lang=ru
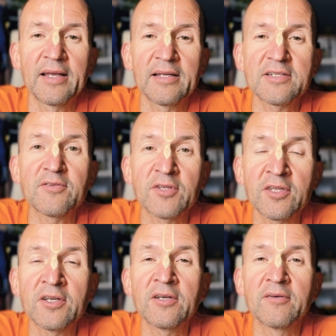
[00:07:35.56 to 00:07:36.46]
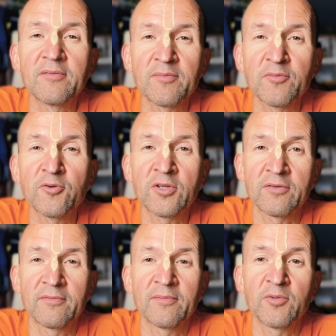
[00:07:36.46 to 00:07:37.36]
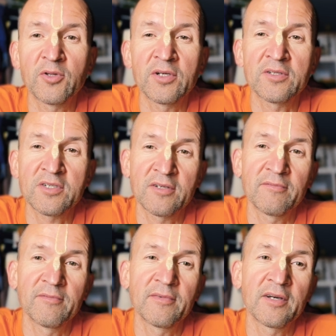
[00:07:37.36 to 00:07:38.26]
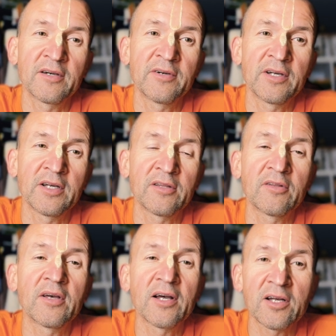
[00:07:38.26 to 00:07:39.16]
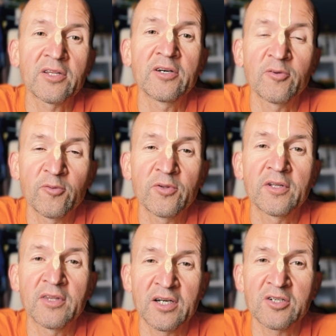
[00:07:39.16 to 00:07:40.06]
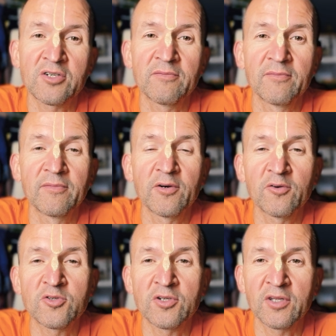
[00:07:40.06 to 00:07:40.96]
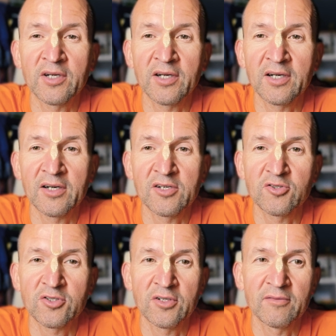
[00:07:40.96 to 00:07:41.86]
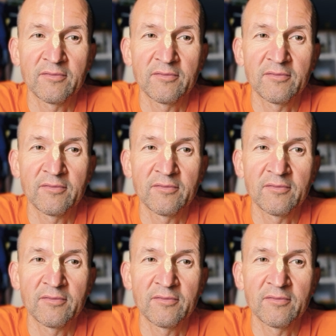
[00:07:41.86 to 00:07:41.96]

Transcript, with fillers: Святые муни, мудрецы говорят, Агатха также очень дорога Кришне.